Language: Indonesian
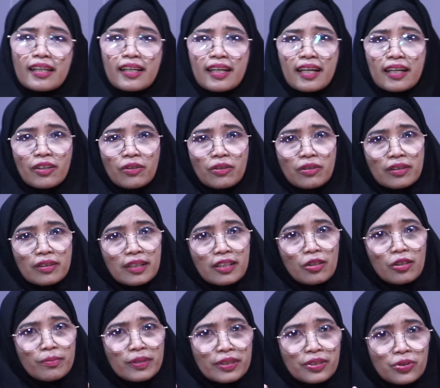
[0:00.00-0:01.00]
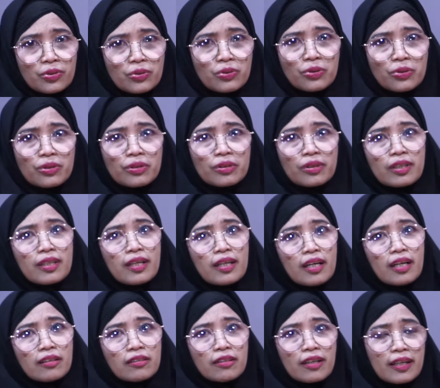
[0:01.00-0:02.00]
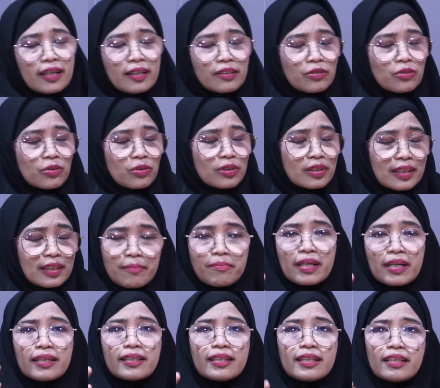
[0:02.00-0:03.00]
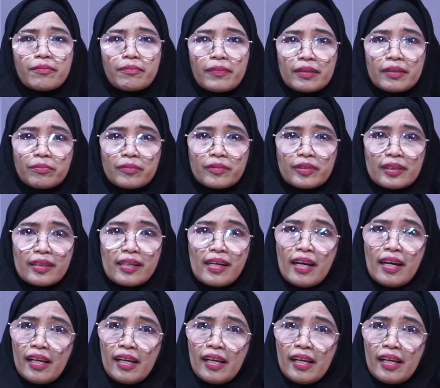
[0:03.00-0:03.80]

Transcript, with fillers: Kalau engkau bersyukur, Allah akan tambah nikmatnya.